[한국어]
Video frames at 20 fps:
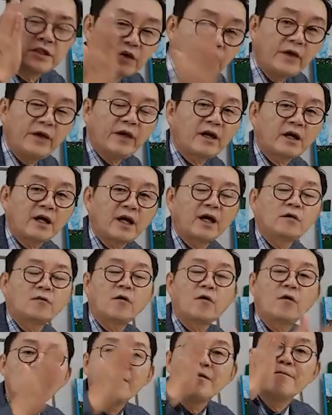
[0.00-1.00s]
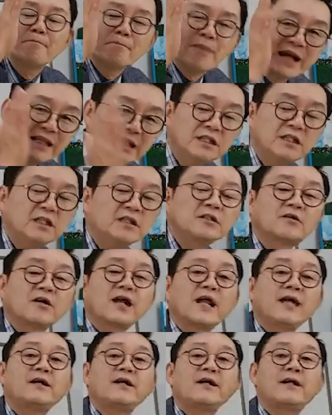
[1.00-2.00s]
기획하고 만든
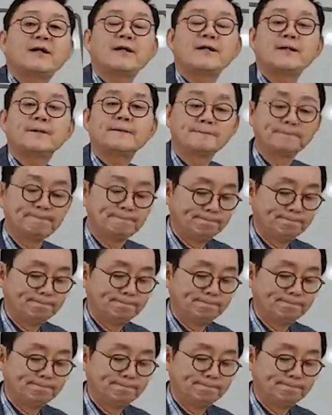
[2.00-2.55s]
거라 이거야.